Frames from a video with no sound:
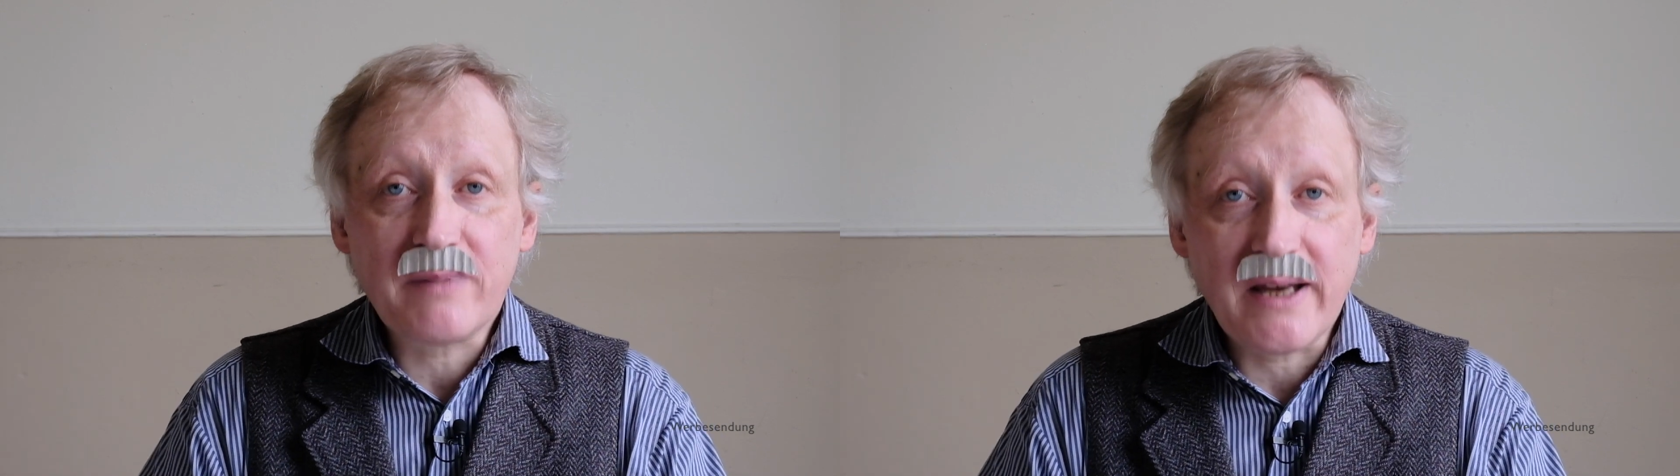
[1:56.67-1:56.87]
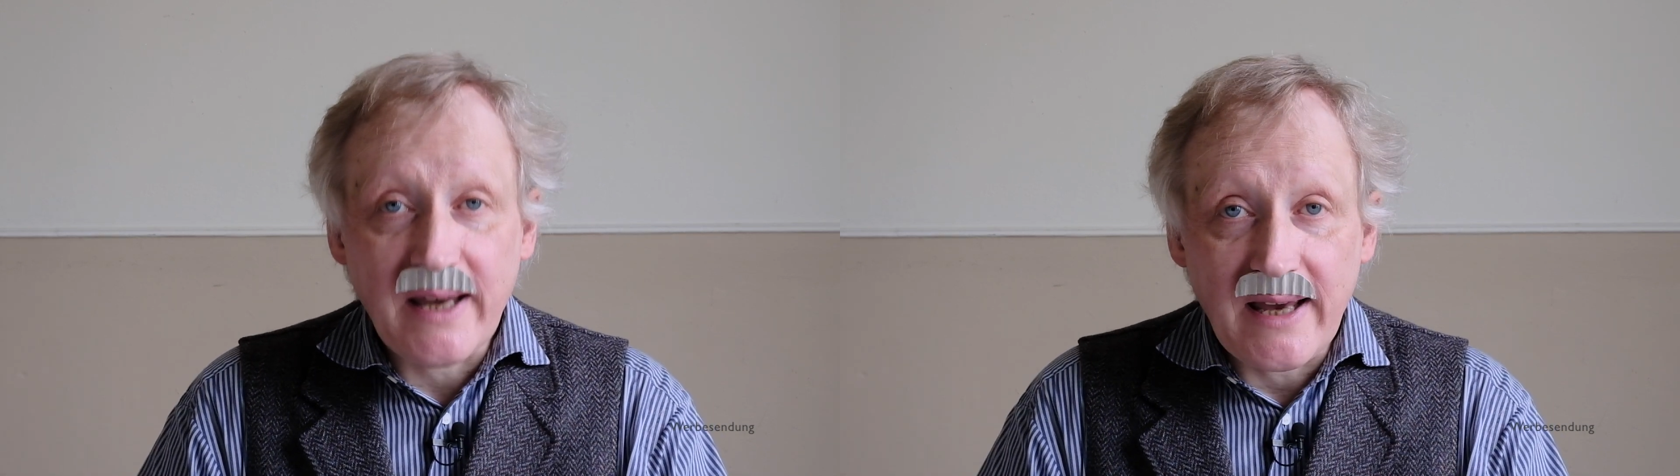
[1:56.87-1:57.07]

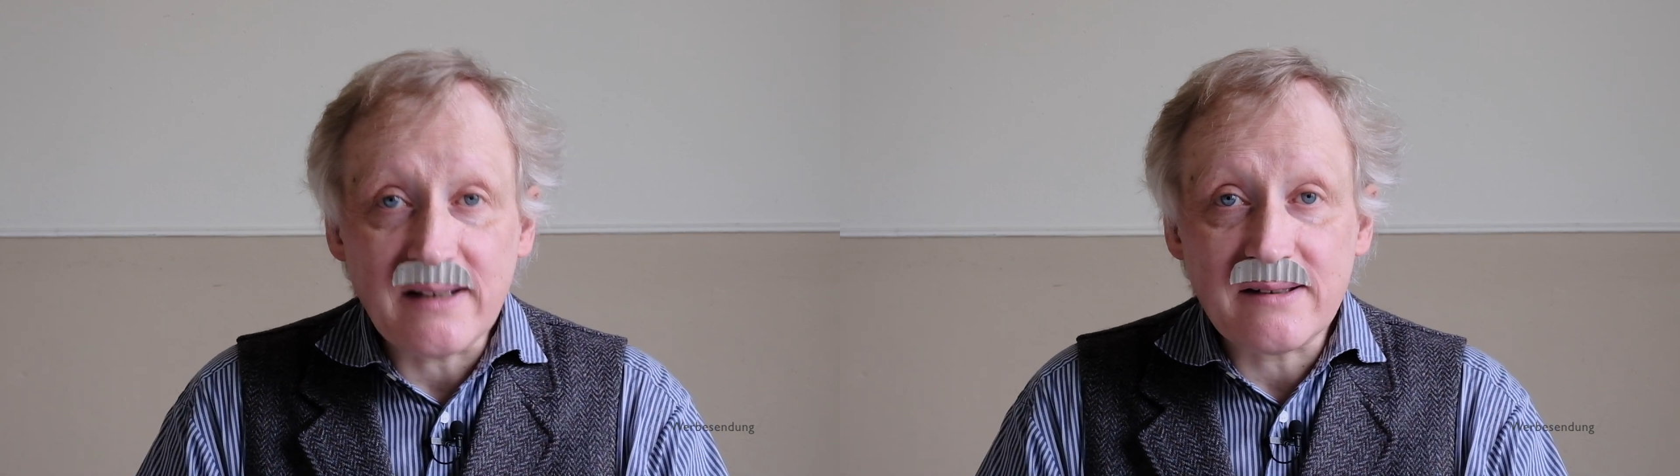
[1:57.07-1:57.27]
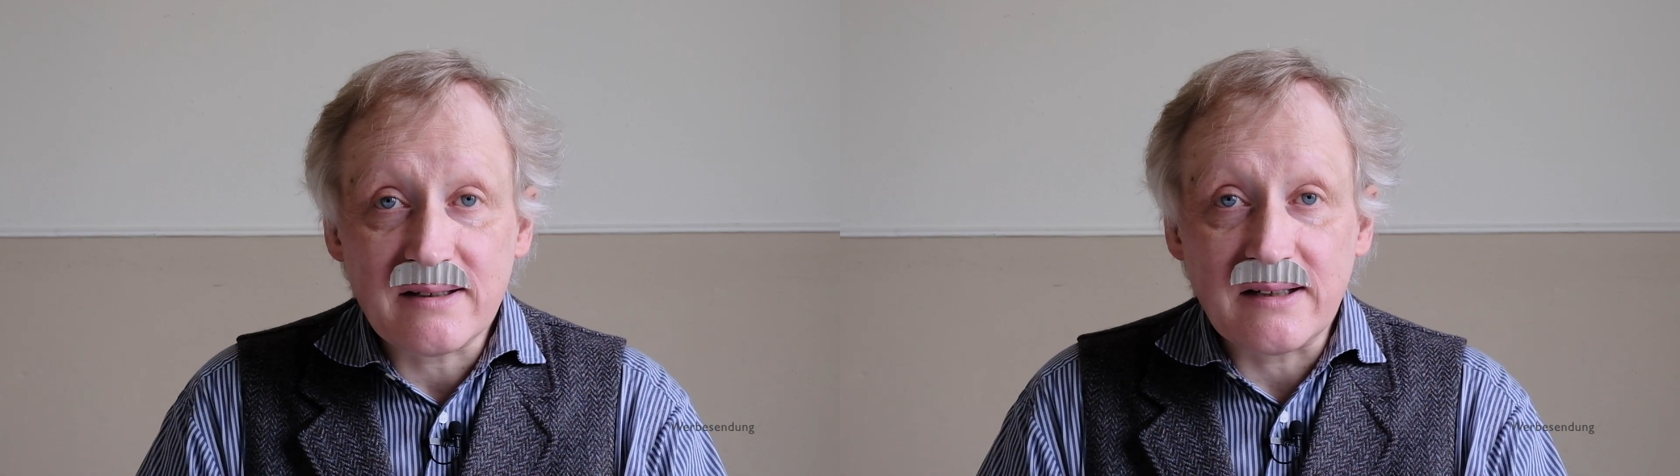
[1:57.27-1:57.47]

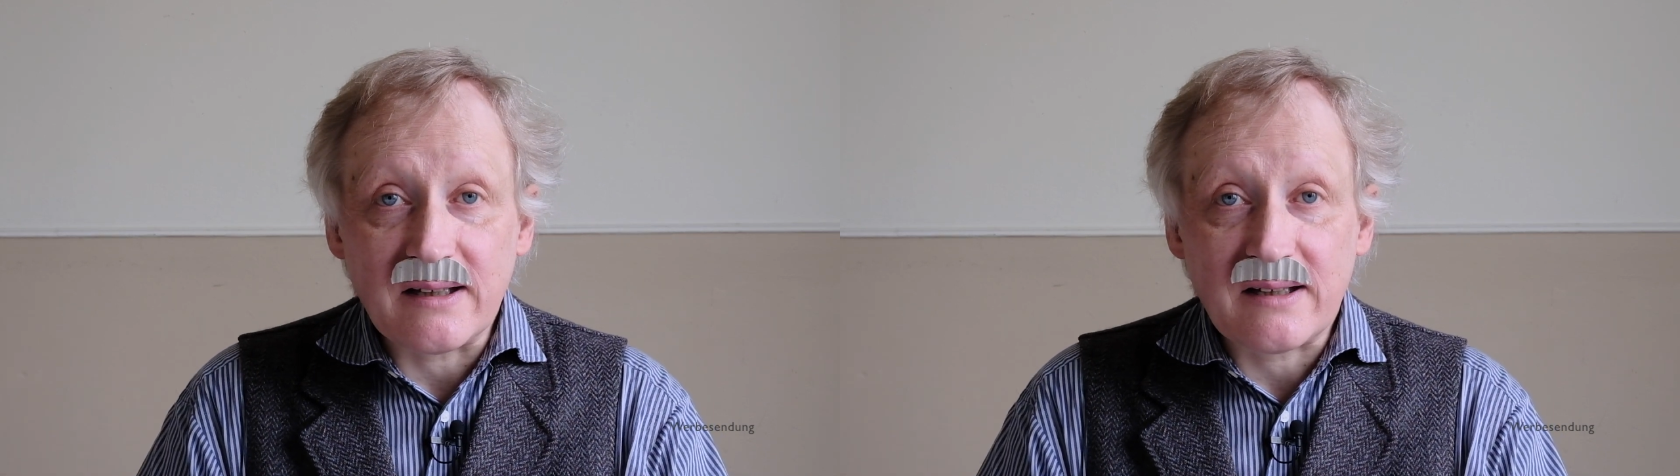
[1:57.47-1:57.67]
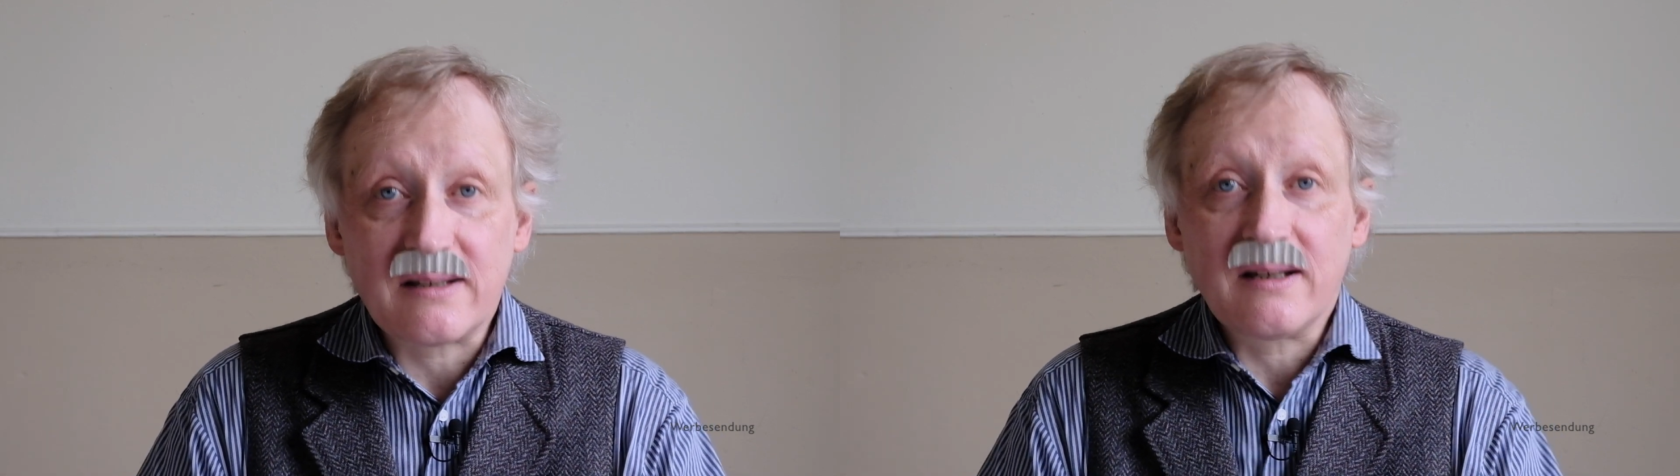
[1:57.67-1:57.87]

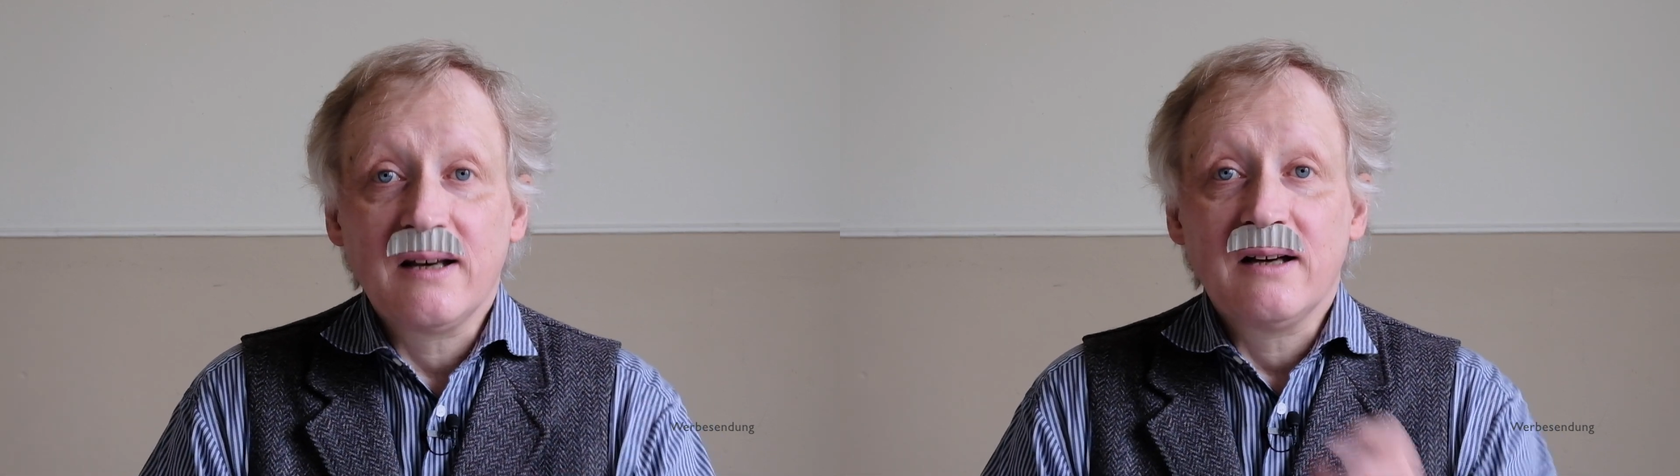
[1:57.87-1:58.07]
beherzigt,